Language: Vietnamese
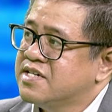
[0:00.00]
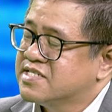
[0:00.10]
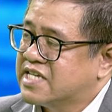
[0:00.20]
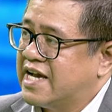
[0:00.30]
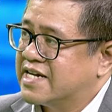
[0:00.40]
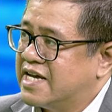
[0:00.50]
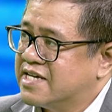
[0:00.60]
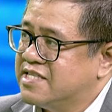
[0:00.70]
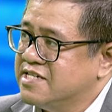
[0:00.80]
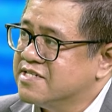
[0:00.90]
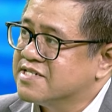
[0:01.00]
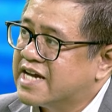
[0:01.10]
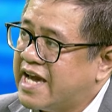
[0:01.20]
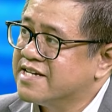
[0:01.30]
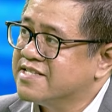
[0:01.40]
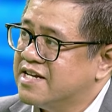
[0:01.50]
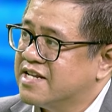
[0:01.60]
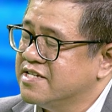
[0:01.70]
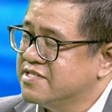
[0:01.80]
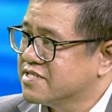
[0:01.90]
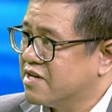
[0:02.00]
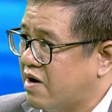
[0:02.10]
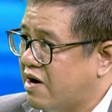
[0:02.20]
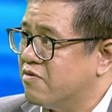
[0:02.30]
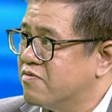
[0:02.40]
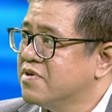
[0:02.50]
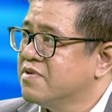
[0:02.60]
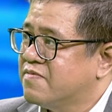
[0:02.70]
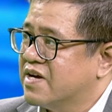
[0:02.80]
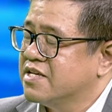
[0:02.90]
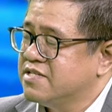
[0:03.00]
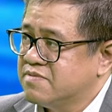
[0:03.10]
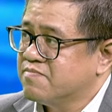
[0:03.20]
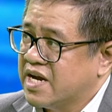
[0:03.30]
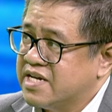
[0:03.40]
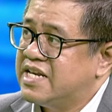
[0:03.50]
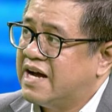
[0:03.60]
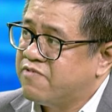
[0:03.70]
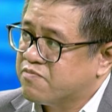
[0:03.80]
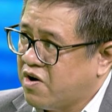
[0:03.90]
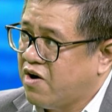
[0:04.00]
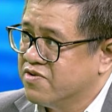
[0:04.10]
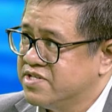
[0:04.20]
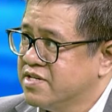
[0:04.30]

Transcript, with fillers: sang các cái thị trường khác như là thị trường châu Âu và thị trường Mỹ đã phục hồi